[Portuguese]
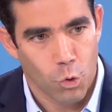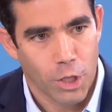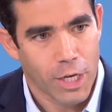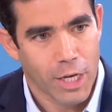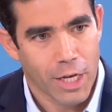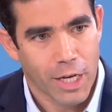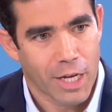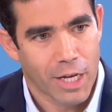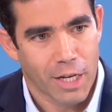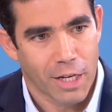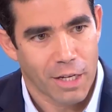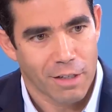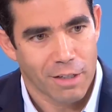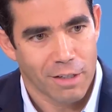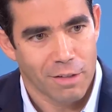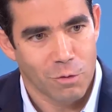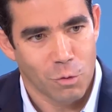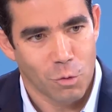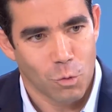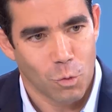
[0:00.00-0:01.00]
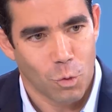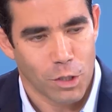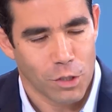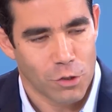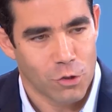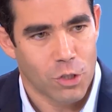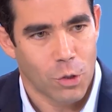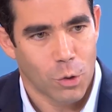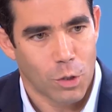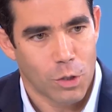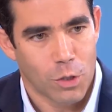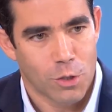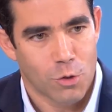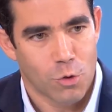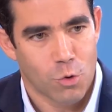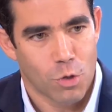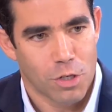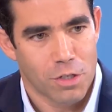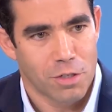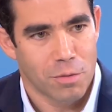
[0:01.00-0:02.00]
dia, no, quando, as, quando, as,
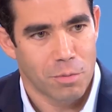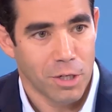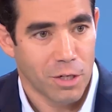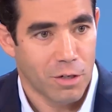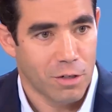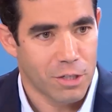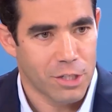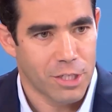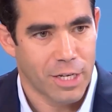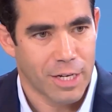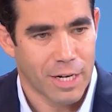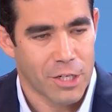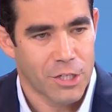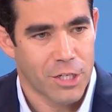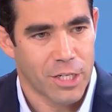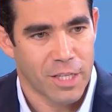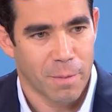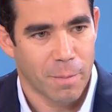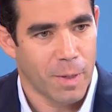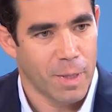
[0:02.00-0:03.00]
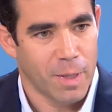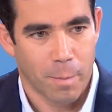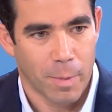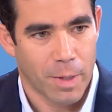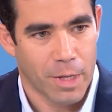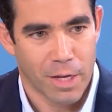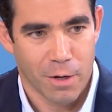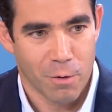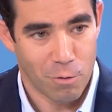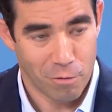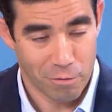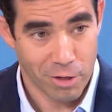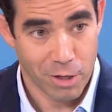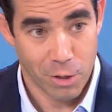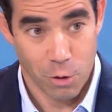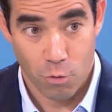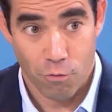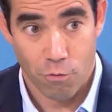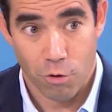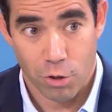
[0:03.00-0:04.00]
urnas abriram, este ano às sete e meia da manhã, não havia
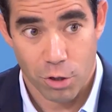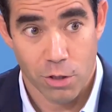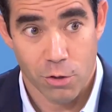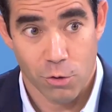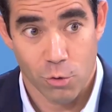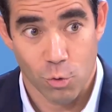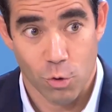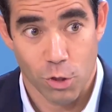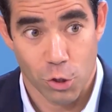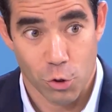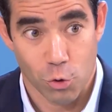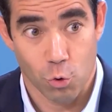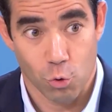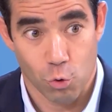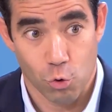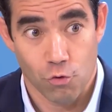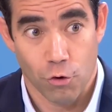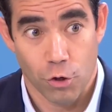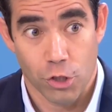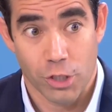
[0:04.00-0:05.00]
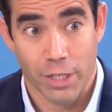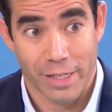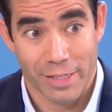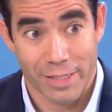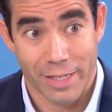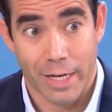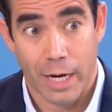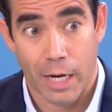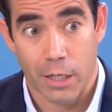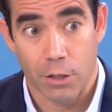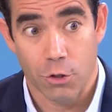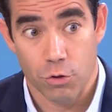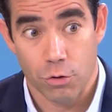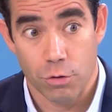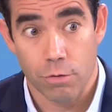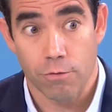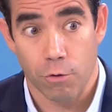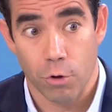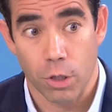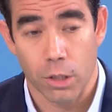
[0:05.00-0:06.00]
nenhum voto nas urnas. Todos os votos têm que ser ganhos
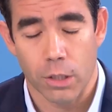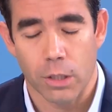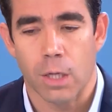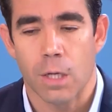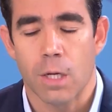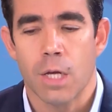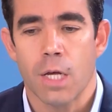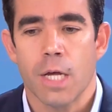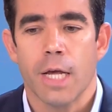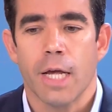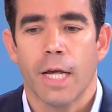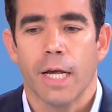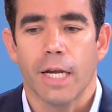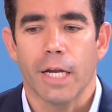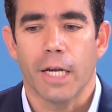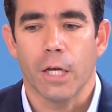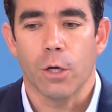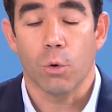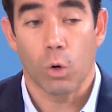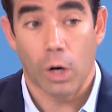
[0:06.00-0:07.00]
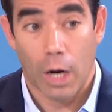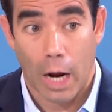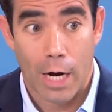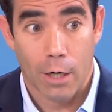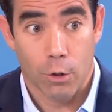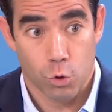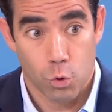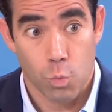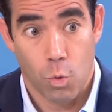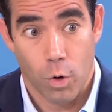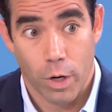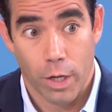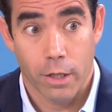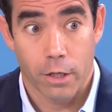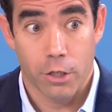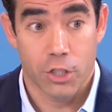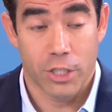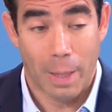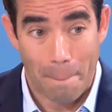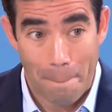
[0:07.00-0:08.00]
de volta. E o Carlos
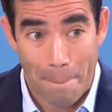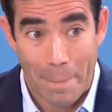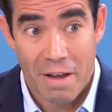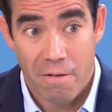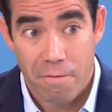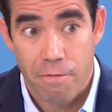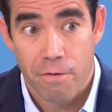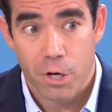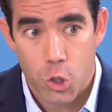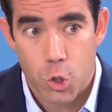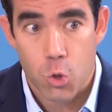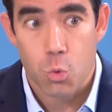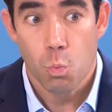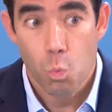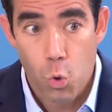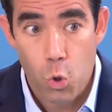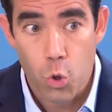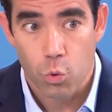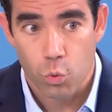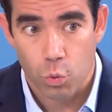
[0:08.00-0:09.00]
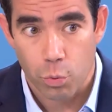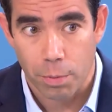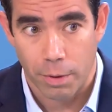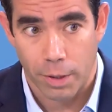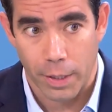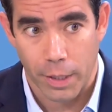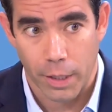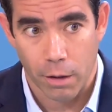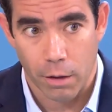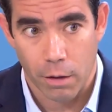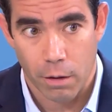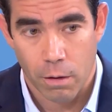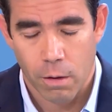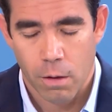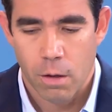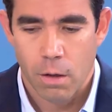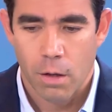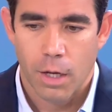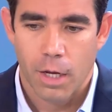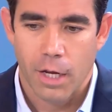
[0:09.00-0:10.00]
Moedas também fez muito bem, um,
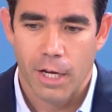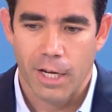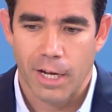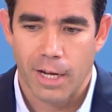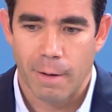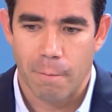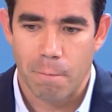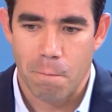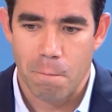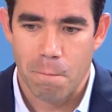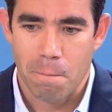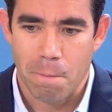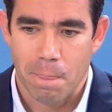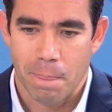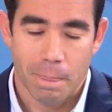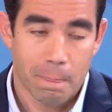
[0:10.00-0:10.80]
ehm,